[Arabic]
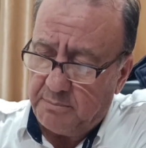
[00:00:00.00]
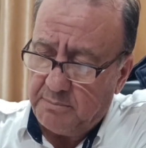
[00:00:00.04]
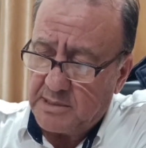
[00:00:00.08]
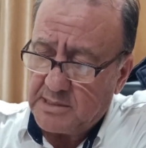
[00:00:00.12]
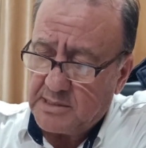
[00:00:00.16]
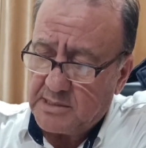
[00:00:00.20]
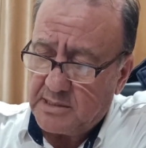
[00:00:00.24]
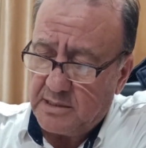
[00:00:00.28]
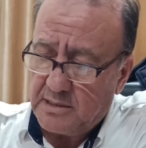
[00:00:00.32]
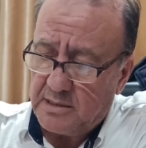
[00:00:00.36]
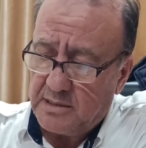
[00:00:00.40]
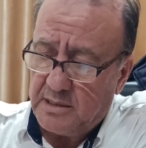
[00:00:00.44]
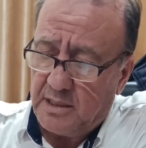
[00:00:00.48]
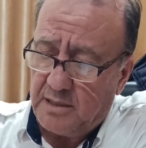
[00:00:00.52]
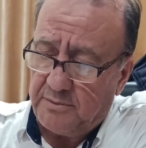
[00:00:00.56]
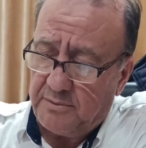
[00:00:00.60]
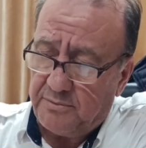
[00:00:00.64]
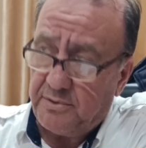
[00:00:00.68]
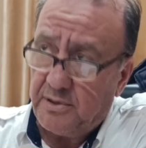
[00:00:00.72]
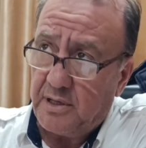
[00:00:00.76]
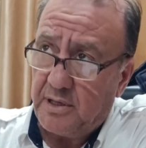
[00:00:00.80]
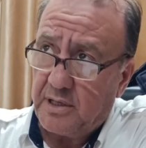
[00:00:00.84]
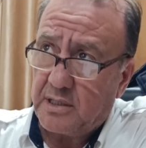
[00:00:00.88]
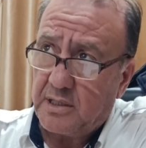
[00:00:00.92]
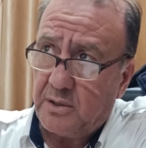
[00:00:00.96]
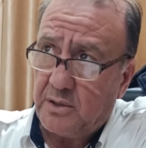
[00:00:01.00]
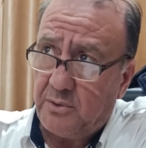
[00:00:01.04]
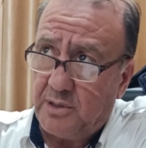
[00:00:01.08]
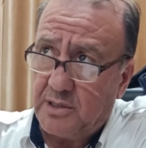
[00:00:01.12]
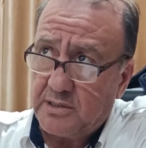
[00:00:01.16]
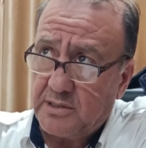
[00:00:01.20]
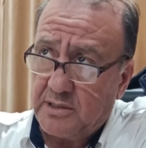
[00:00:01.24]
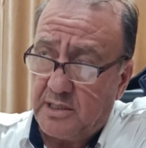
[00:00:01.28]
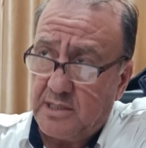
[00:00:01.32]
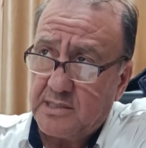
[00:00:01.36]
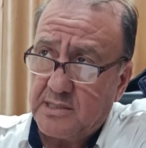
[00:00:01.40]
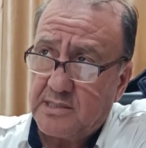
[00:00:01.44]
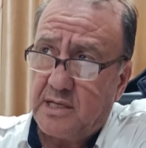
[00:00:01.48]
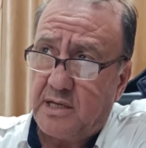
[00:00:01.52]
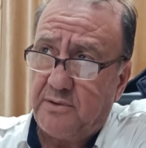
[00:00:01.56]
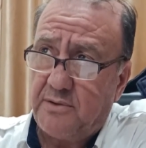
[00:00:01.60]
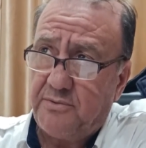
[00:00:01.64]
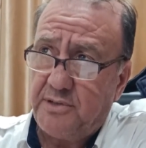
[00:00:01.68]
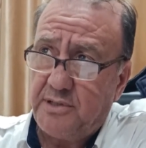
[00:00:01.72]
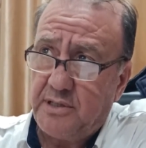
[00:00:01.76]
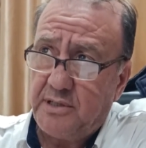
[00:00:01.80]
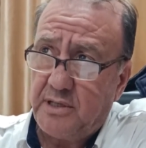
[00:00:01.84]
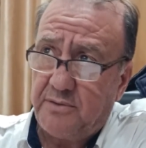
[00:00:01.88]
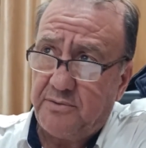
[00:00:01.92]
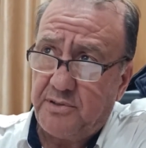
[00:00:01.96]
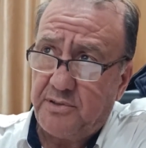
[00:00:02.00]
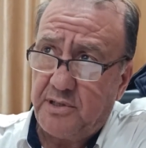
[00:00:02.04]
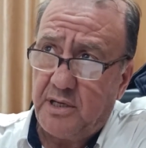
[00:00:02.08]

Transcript: تم استهداف الكوادر الإسعافية